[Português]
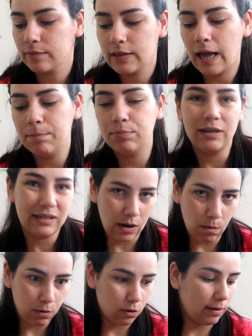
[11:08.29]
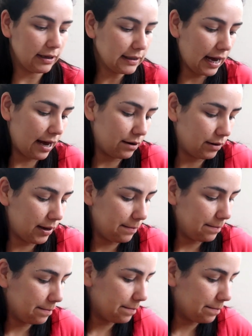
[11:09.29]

Daí por isso que é um pouco mais caro, né?